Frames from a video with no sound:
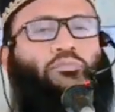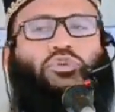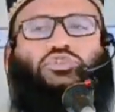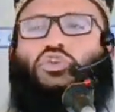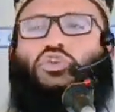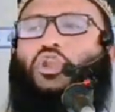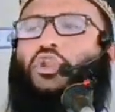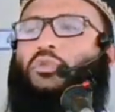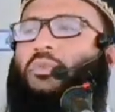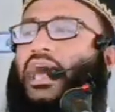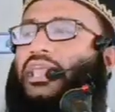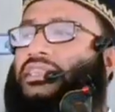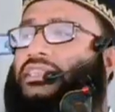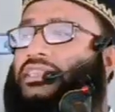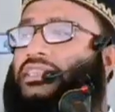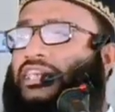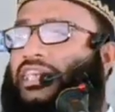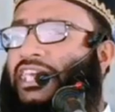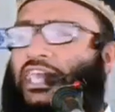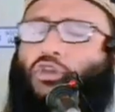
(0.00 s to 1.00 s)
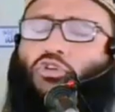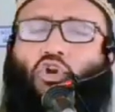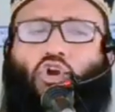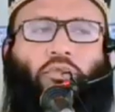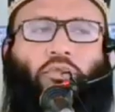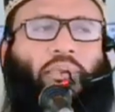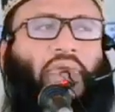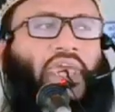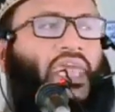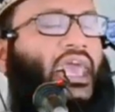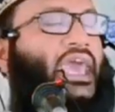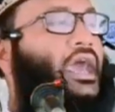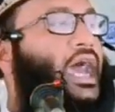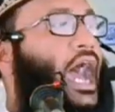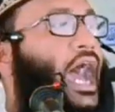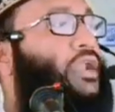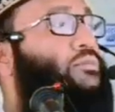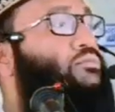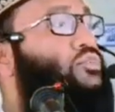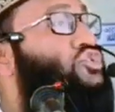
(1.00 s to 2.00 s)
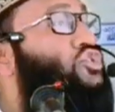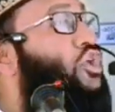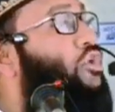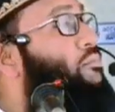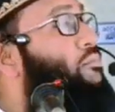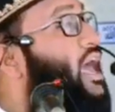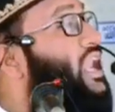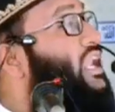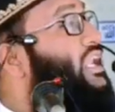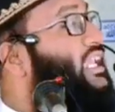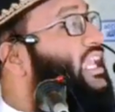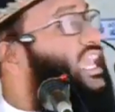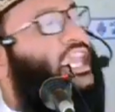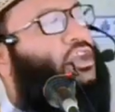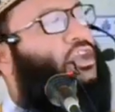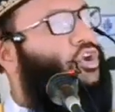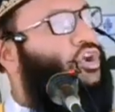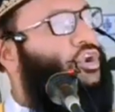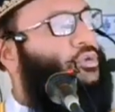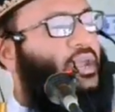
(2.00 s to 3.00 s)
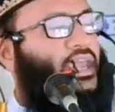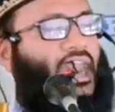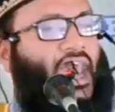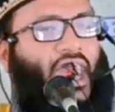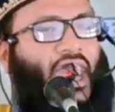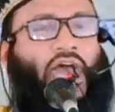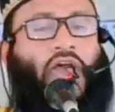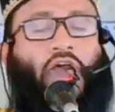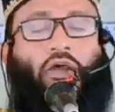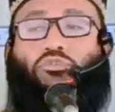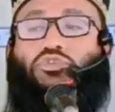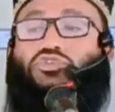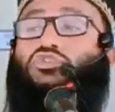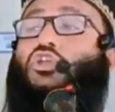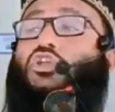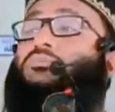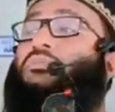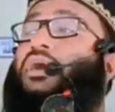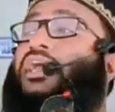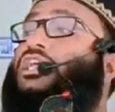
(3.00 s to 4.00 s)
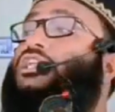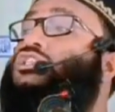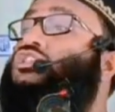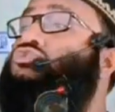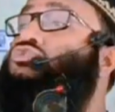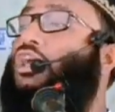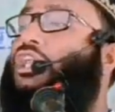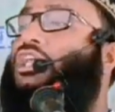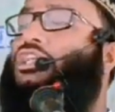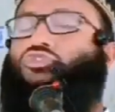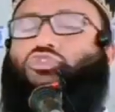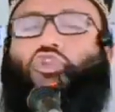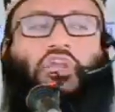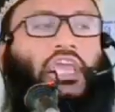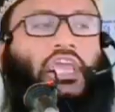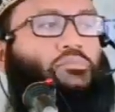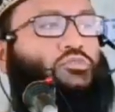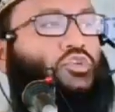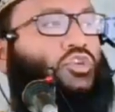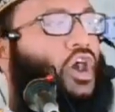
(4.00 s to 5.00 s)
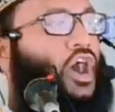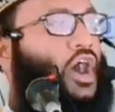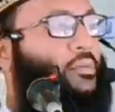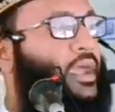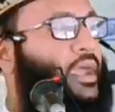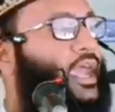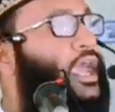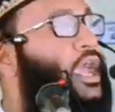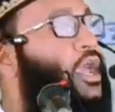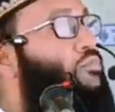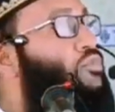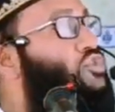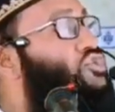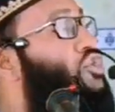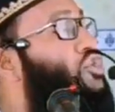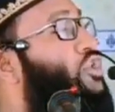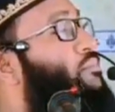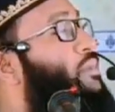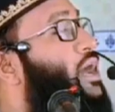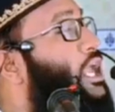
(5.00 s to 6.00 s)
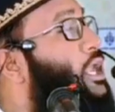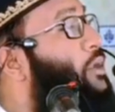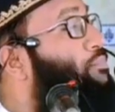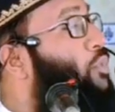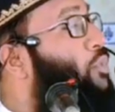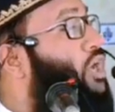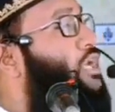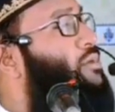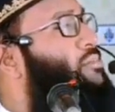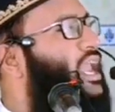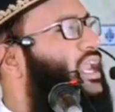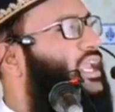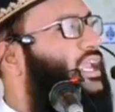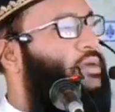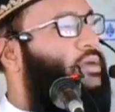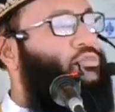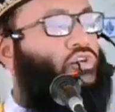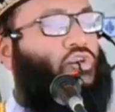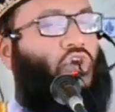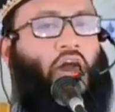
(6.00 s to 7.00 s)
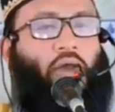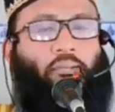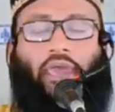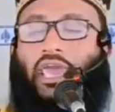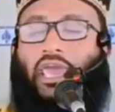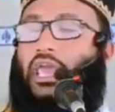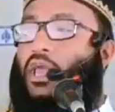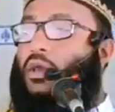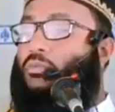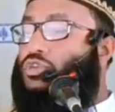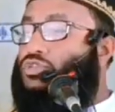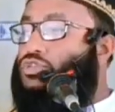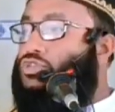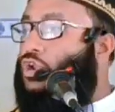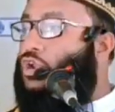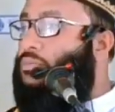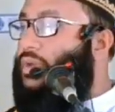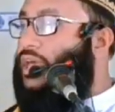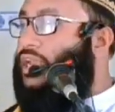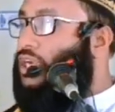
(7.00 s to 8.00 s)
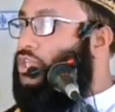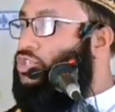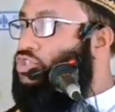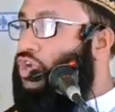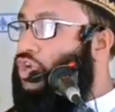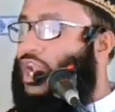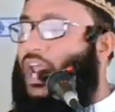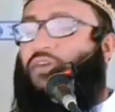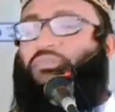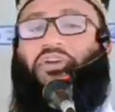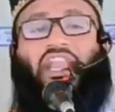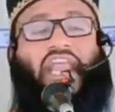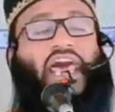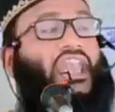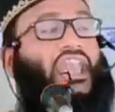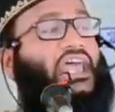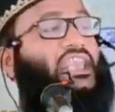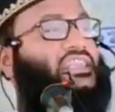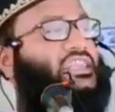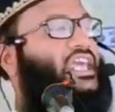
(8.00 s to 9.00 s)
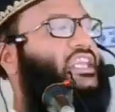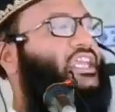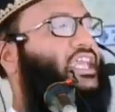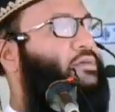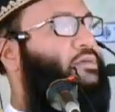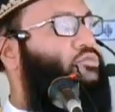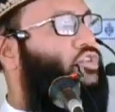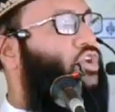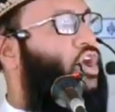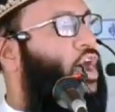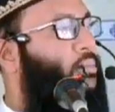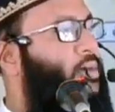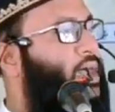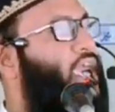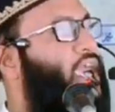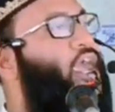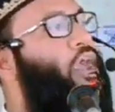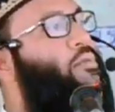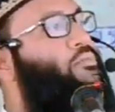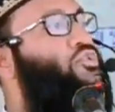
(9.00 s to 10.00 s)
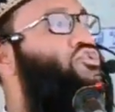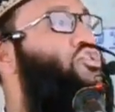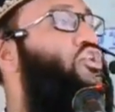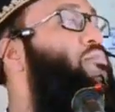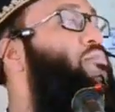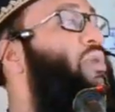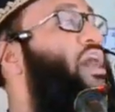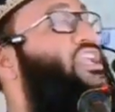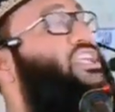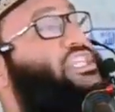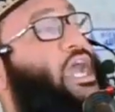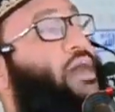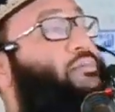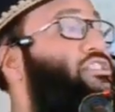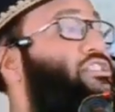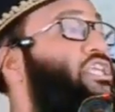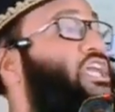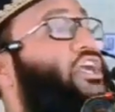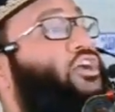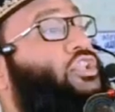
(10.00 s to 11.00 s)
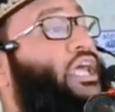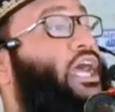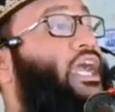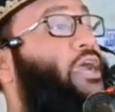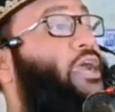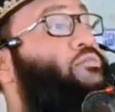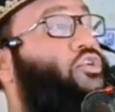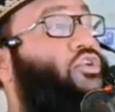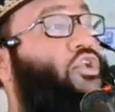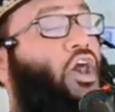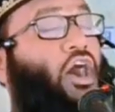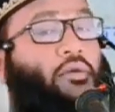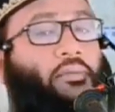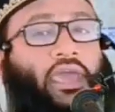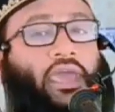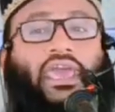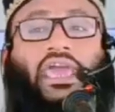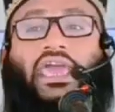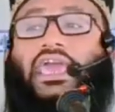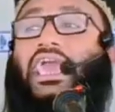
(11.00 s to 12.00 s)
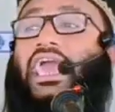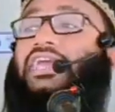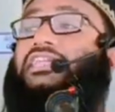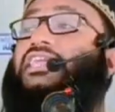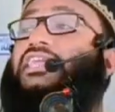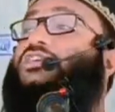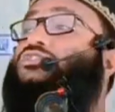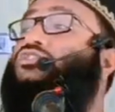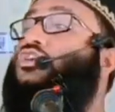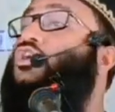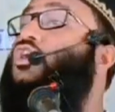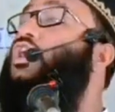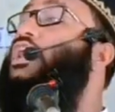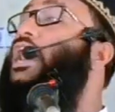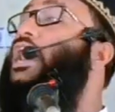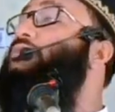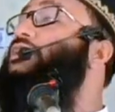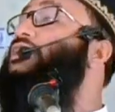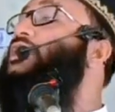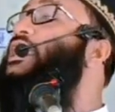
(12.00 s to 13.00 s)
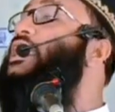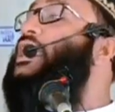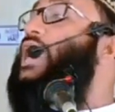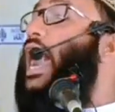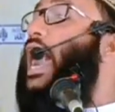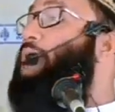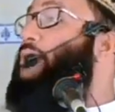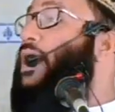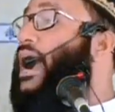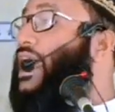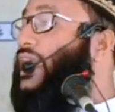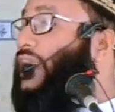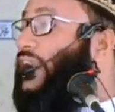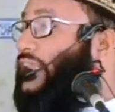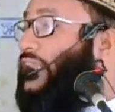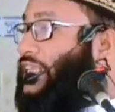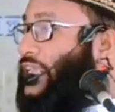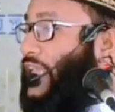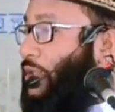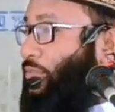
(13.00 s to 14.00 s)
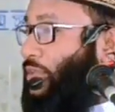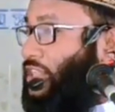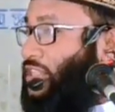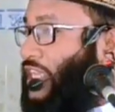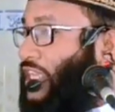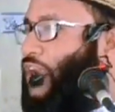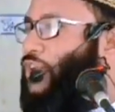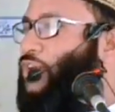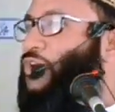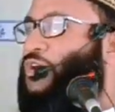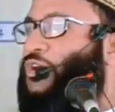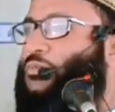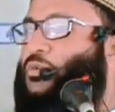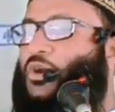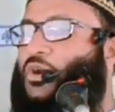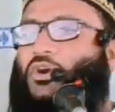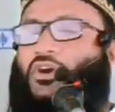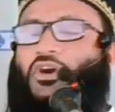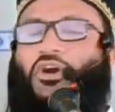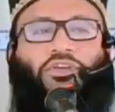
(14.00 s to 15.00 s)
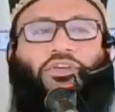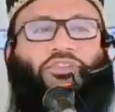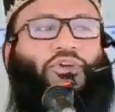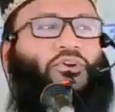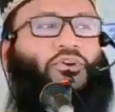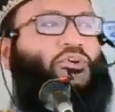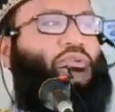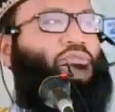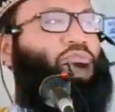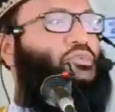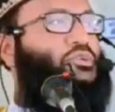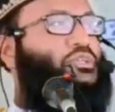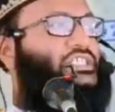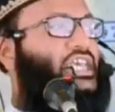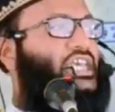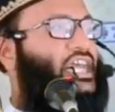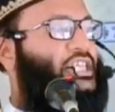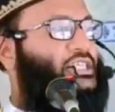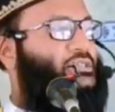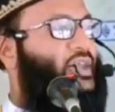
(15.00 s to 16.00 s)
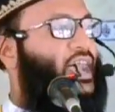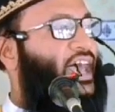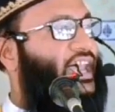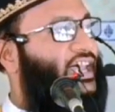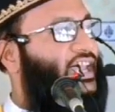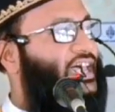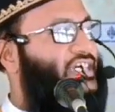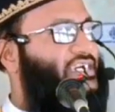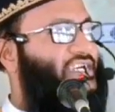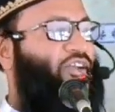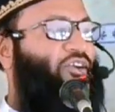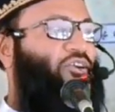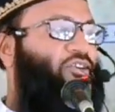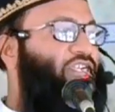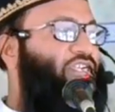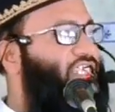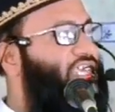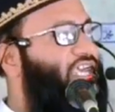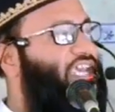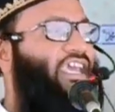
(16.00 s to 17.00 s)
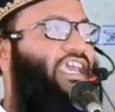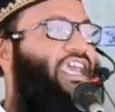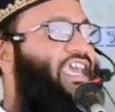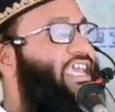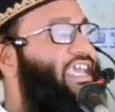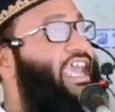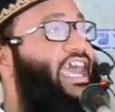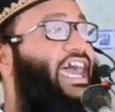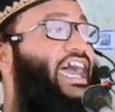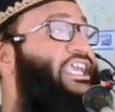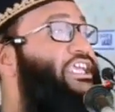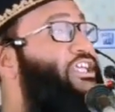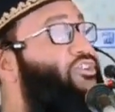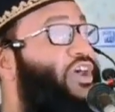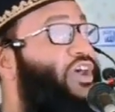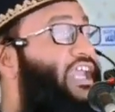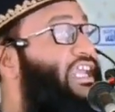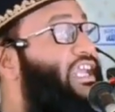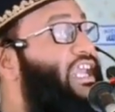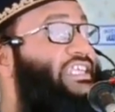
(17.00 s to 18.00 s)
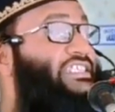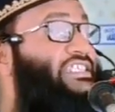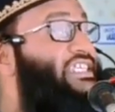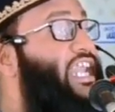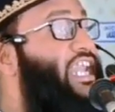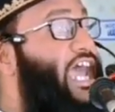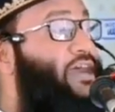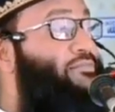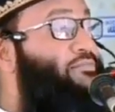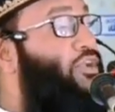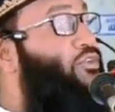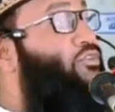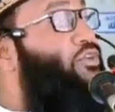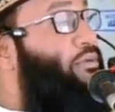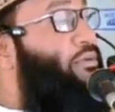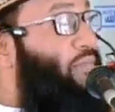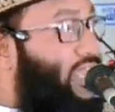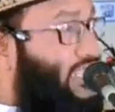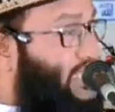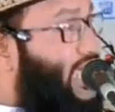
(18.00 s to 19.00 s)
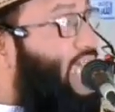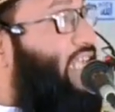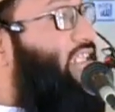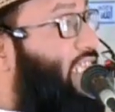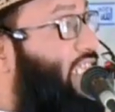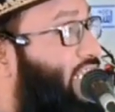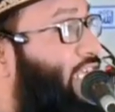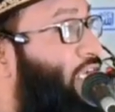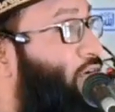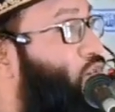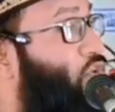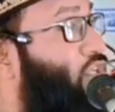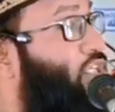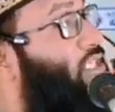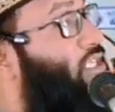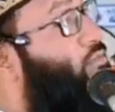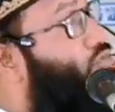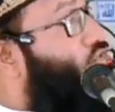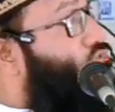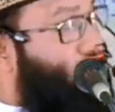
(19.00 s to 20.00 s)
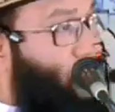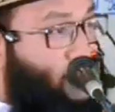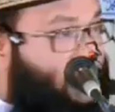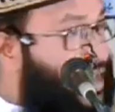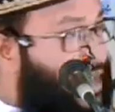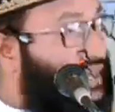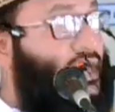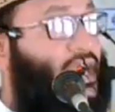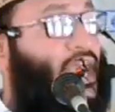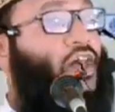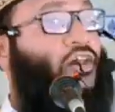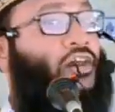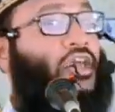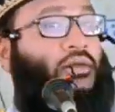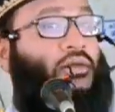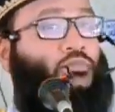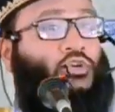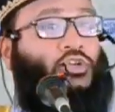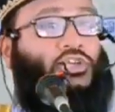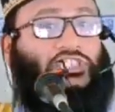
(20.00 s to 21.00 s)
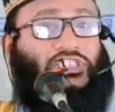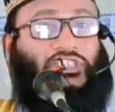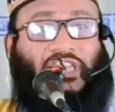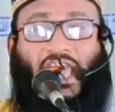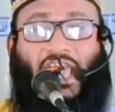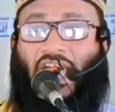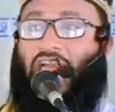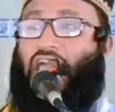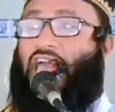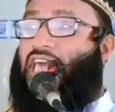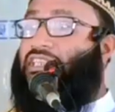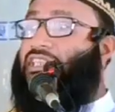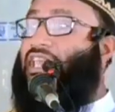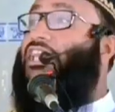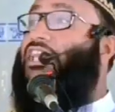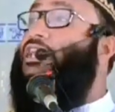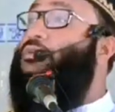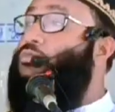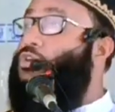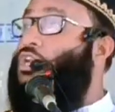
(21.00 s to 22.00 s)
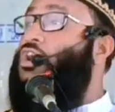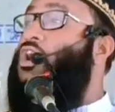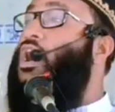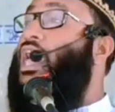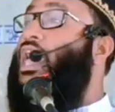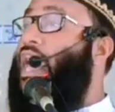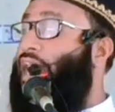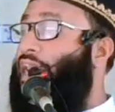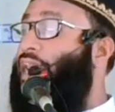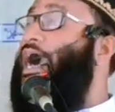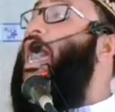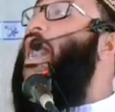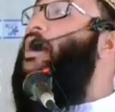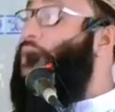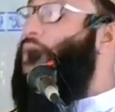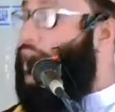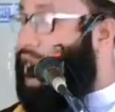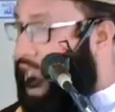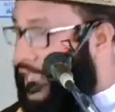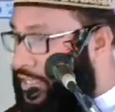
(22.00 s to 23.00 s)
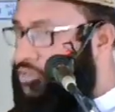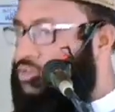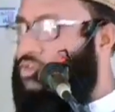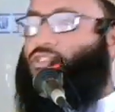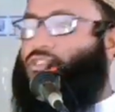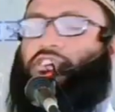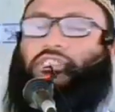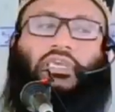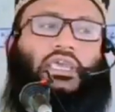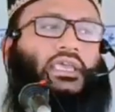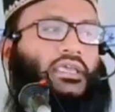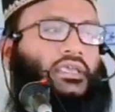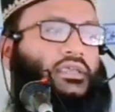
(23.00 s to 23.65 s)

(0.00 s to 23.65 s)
মুসলমান কি করবে আর মুসলমান কি করবে না মুসলমানের চরিত্র কেমন হবে মুসলমানের পরিবার কেমন হবে মুসলমানের চলাফেরা লেনদেন কেমন হবে মুসলমান সামাজিকতা কেমন হবে এইটা যখন আমি আমাকে নিয়ে বিচার করব তখন বুঝে আসবে আল্লাহ যে কইছে ইয়া ইউহাল্লা জিনা আমানো ইমানদারদেরকে বলছে মুসলমান না হয়া মরিস না তাইলে মনে হয় আল্লাহ আমারই কইছে